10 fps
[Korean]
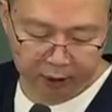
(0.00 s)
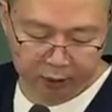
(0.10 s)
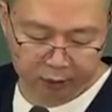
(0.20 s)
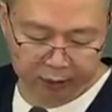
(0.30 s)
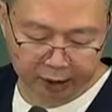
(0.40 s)

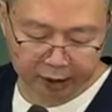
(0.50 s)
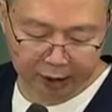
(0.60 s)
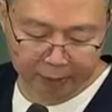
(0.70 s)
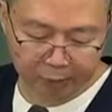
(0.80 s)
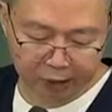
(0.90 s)
국세를
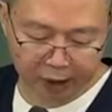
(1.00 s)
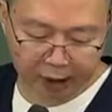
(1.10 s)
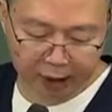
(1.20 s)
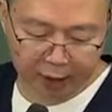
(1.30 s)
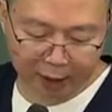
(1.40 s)
납부기
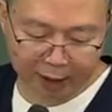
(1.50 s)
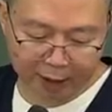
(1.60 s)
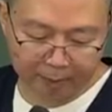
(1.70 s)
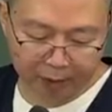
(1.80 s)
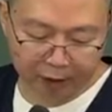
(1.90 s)
한까지
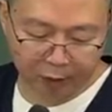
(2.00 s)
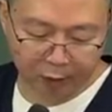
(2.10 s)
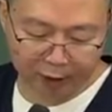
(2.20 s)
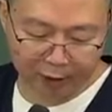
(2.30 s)
완납, 그러니까